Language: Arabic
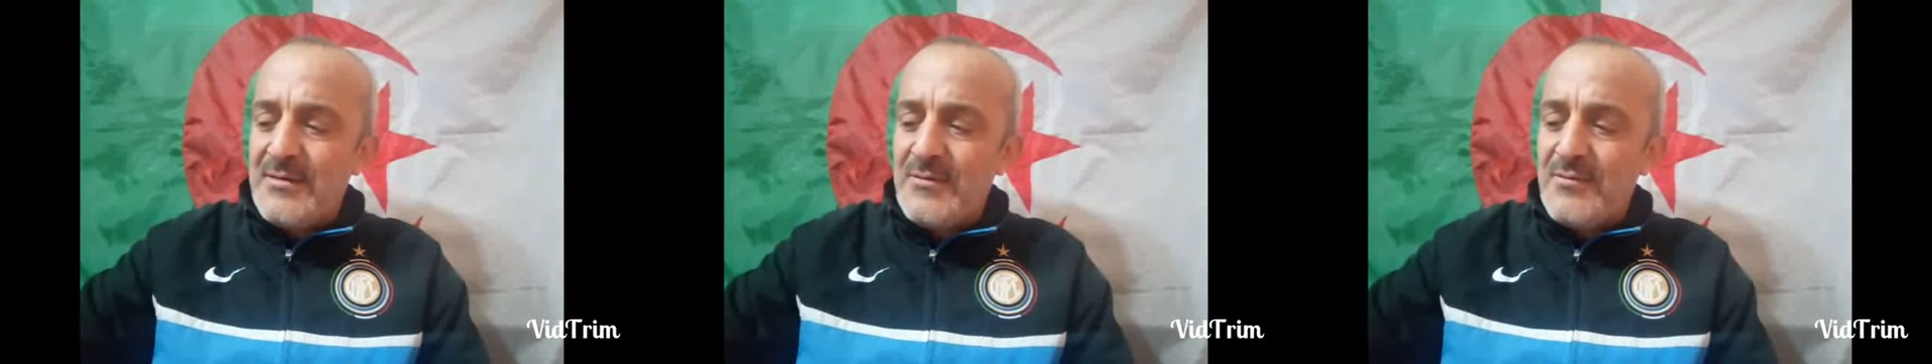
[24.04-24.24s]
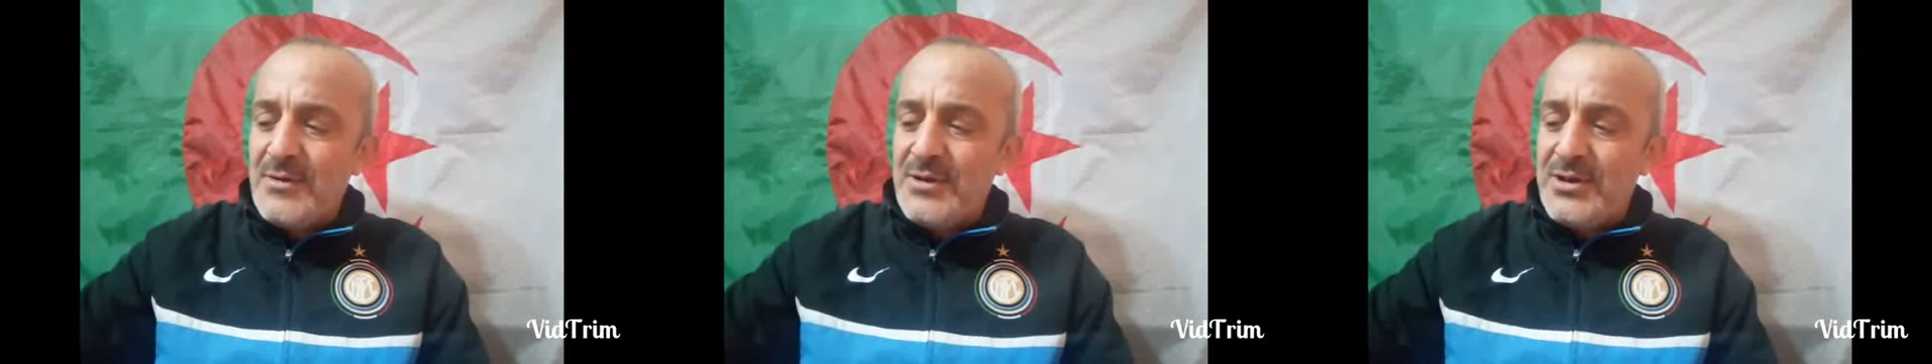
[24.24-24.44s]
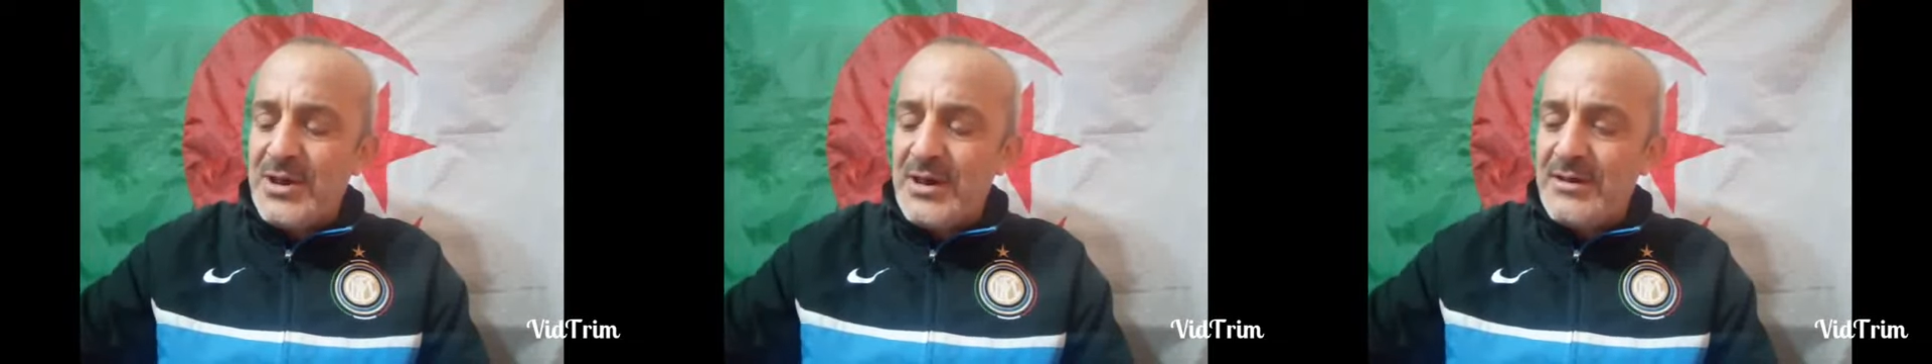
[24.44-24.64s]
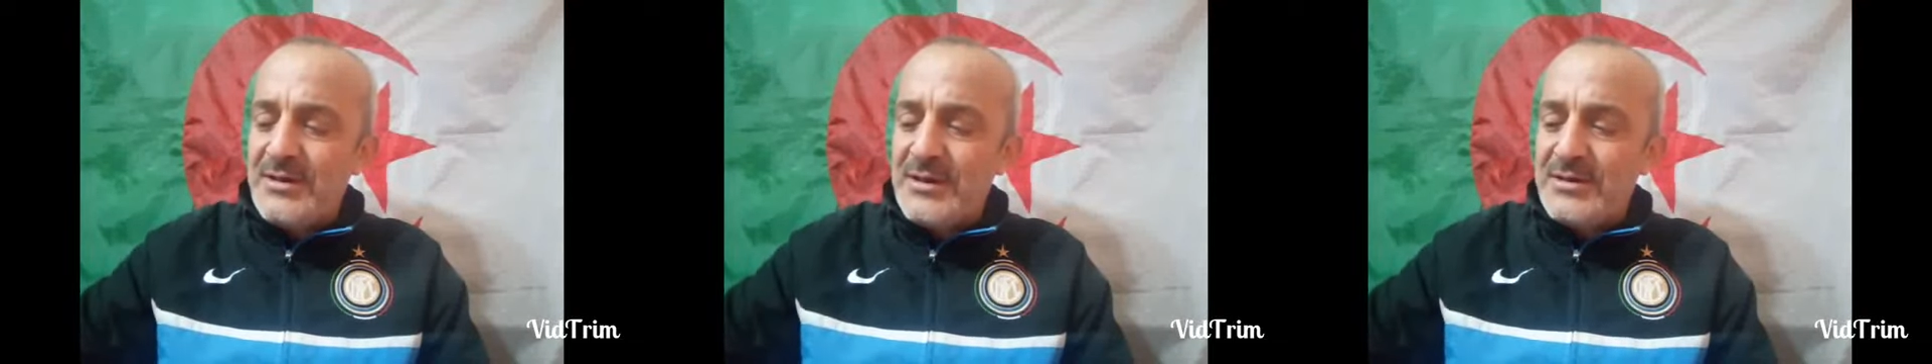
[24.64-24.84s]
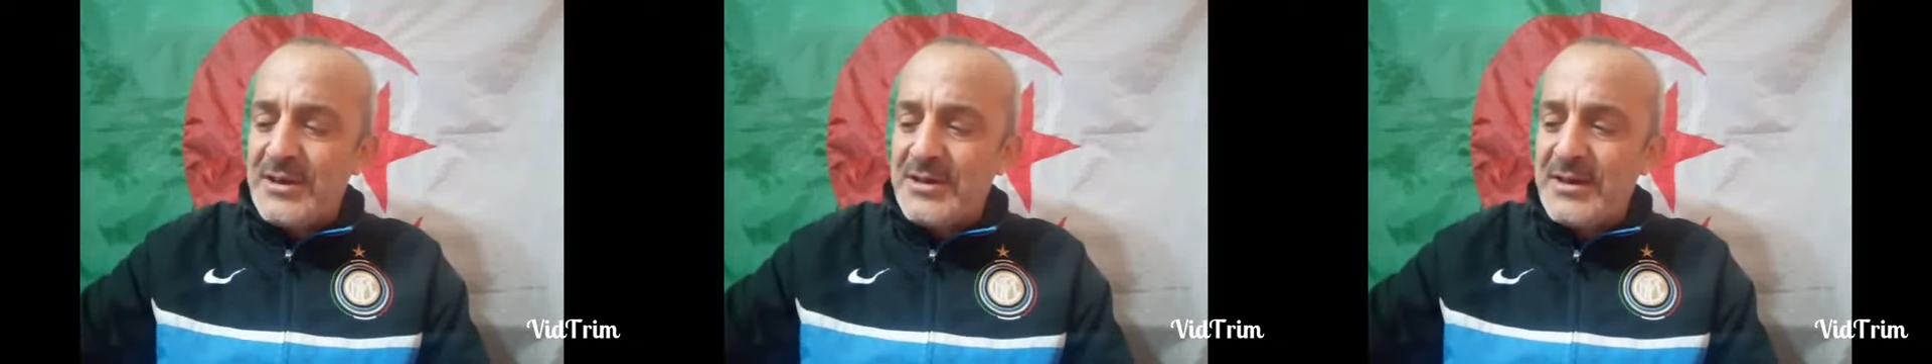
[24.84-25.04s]
وين شاهدنا
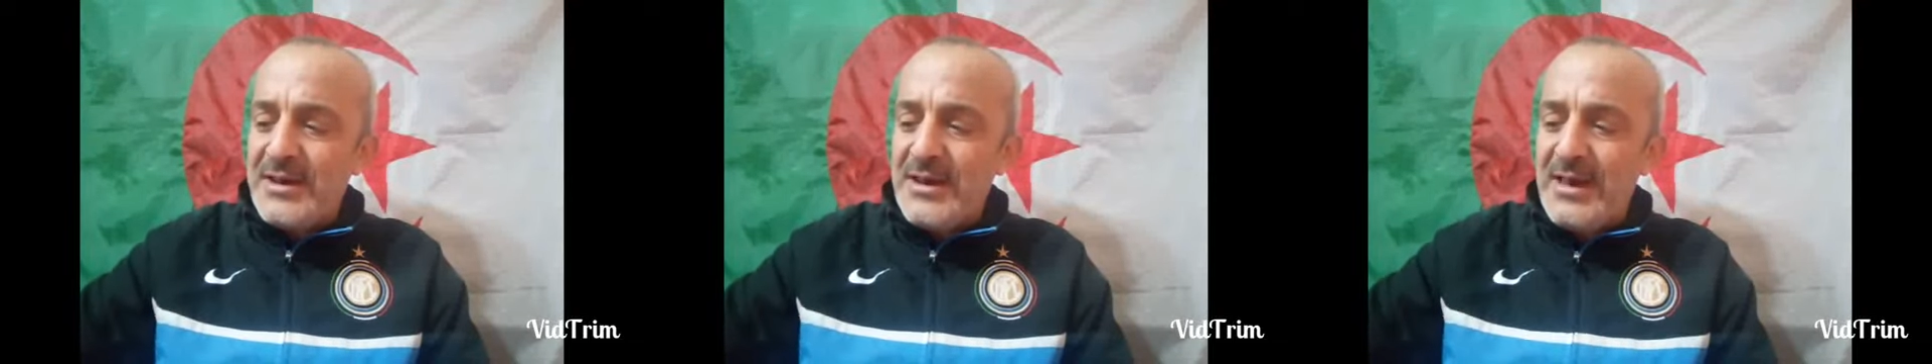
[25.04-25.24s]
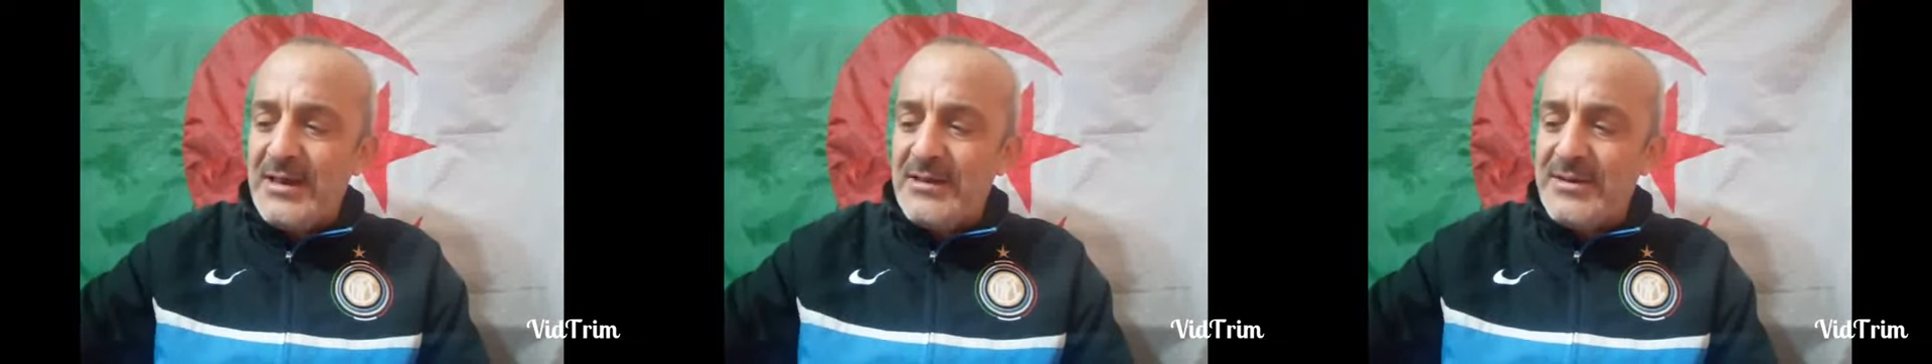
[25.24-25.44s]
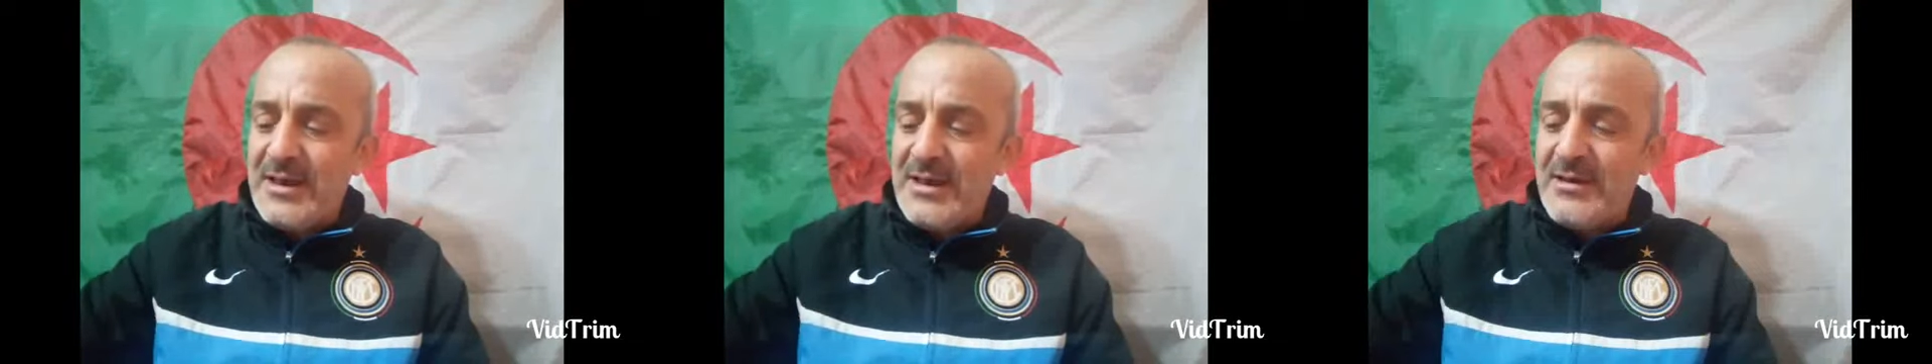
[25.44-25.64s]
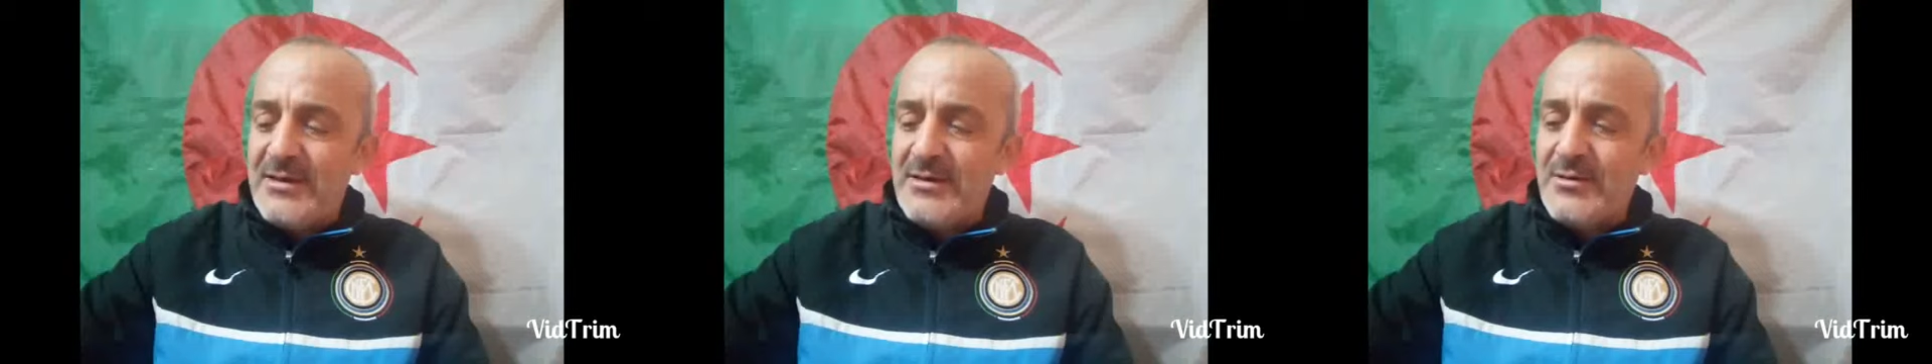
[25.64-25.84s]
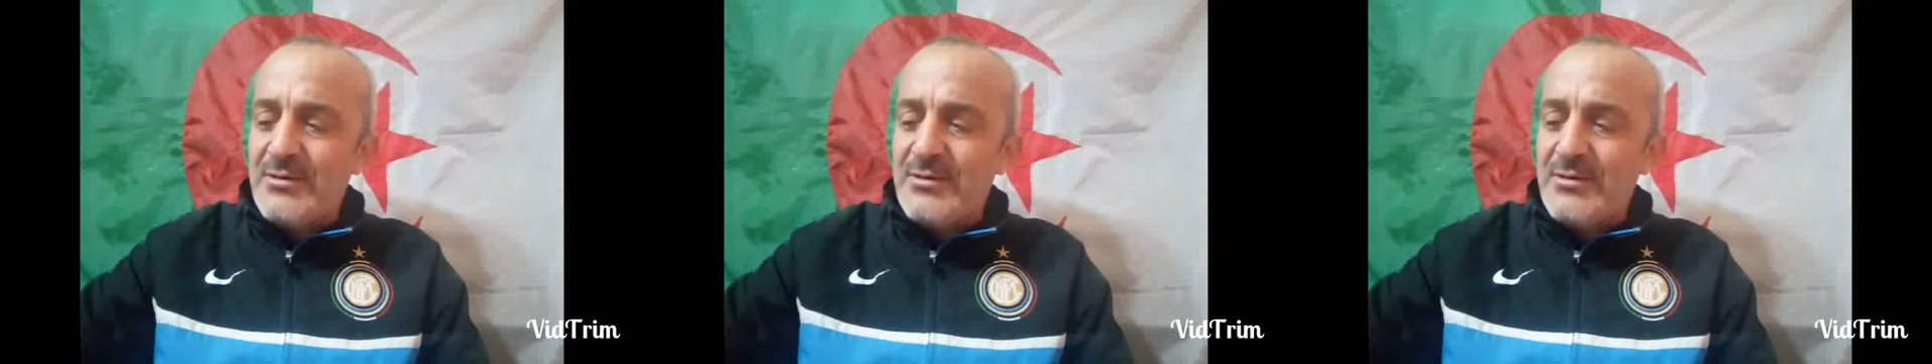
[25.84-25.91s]
التصريحات تاع